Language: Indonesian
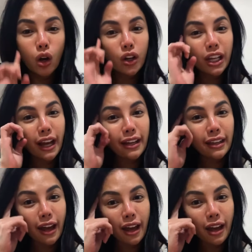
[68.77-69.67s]

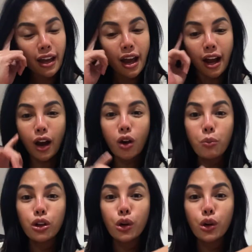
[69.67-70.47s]
Logikanya, kalau mau